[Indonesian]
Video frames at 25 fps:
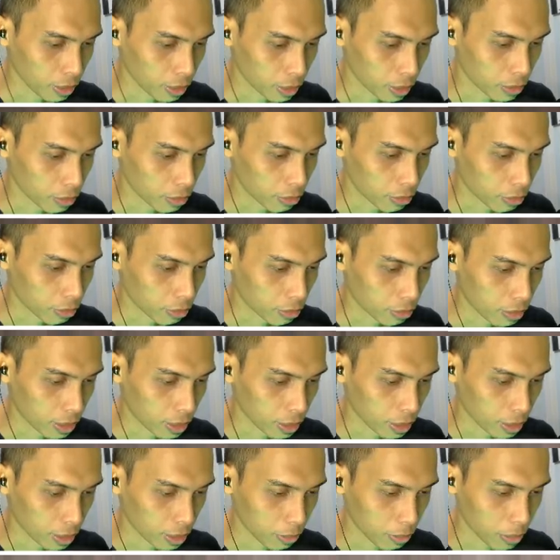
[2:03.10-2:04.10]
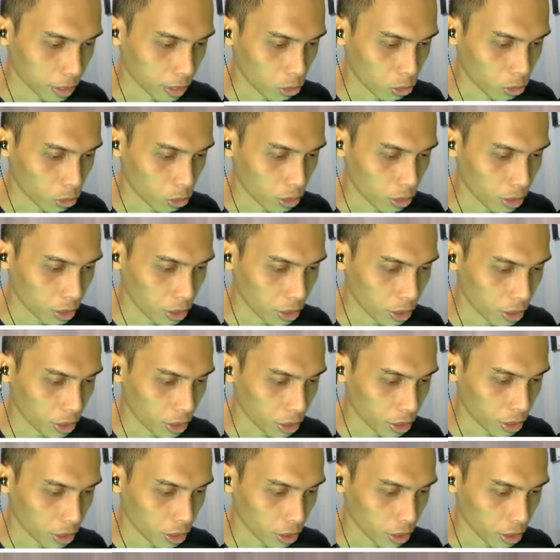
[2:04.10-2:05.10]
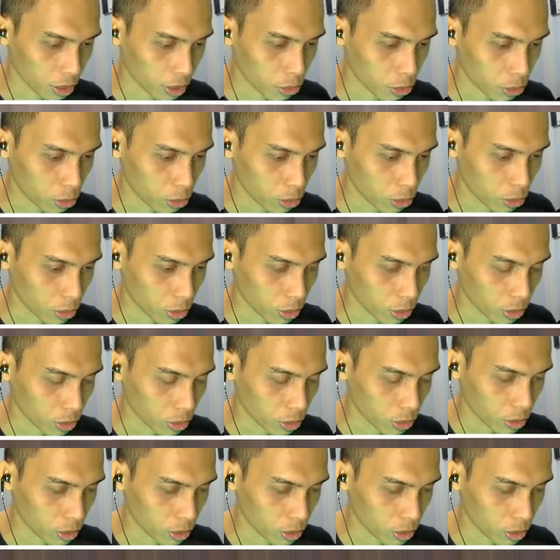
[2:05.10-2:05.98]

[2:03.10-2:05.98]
Oh mantap mang wih aduh